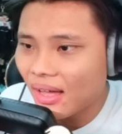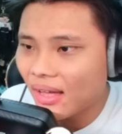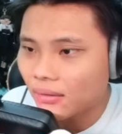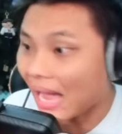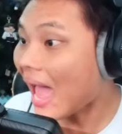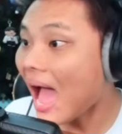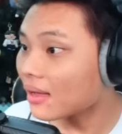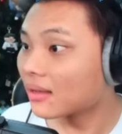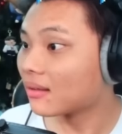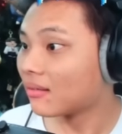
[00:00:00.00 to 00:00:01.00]

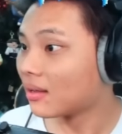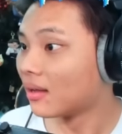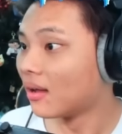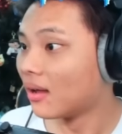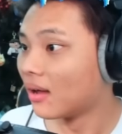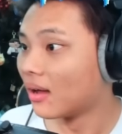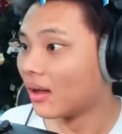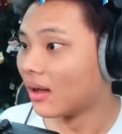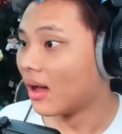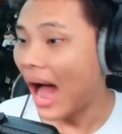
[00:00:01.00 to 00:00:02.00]
À,
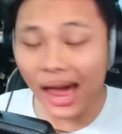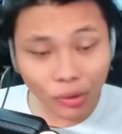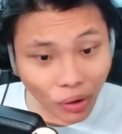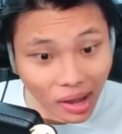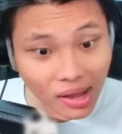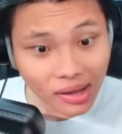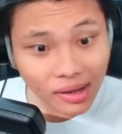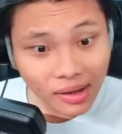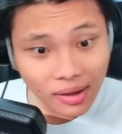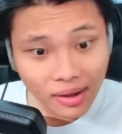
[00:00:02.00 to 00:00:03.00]
hết luôn á hả?
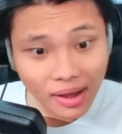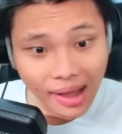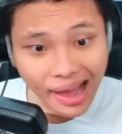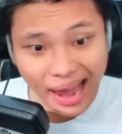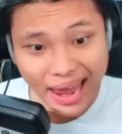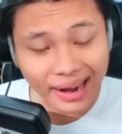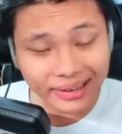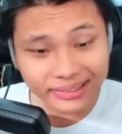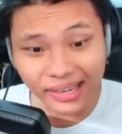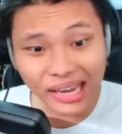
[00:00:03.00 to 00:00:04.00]

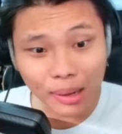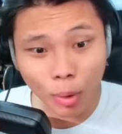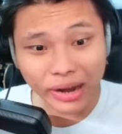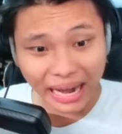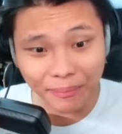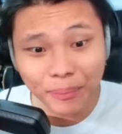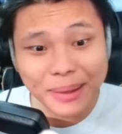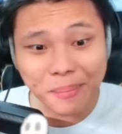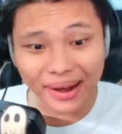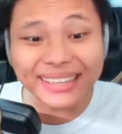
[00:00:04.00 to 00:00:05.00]
Hèn chi là một cảnh bí mật.